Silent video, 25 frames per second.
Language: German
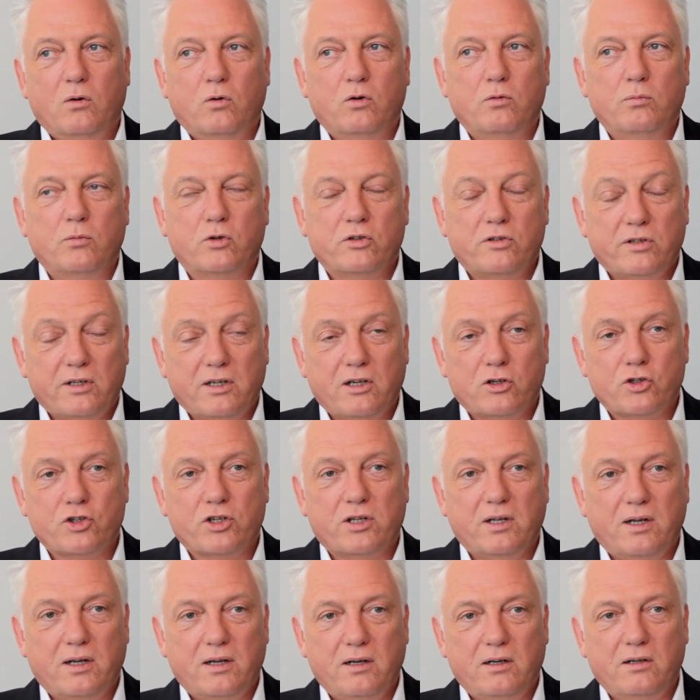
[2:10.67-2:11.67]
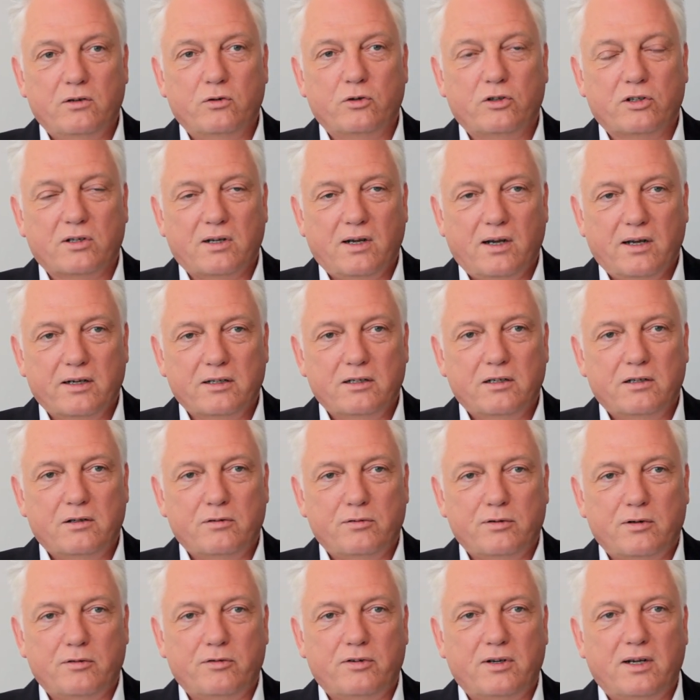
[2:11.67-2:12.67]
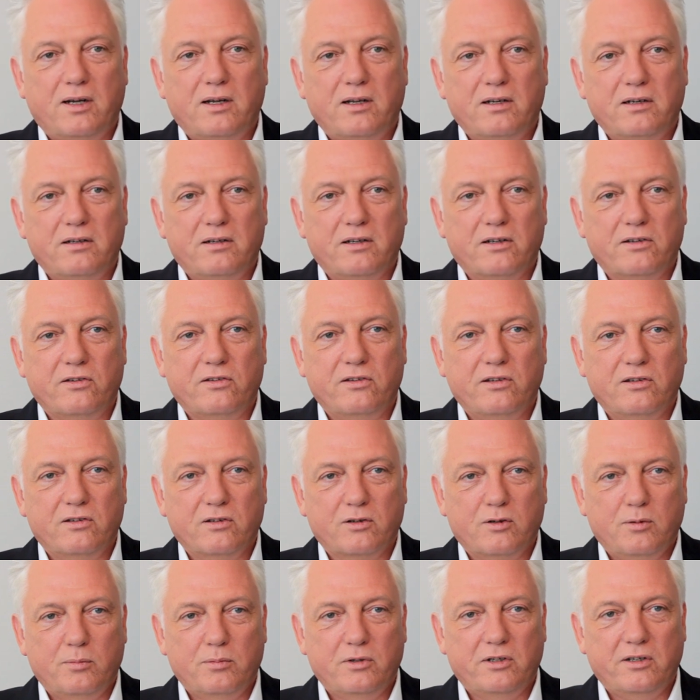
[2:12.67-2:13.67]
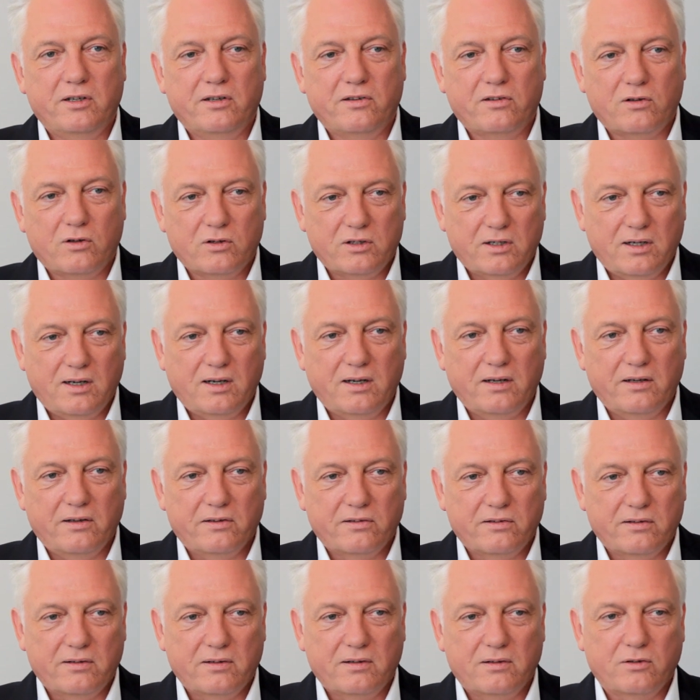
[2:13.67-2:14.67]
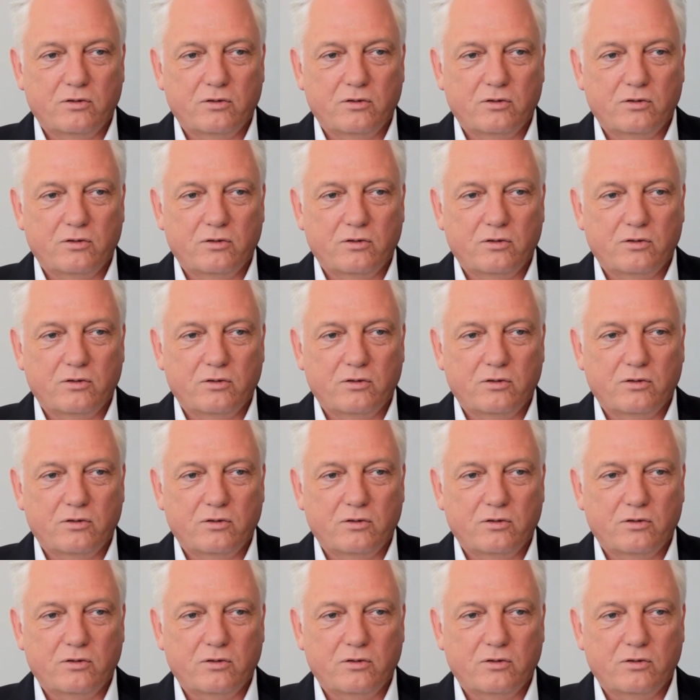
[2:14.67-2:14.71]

und muss sicherstellen durch geeignete Verfahren, dass diese Kompetenz auch da ist.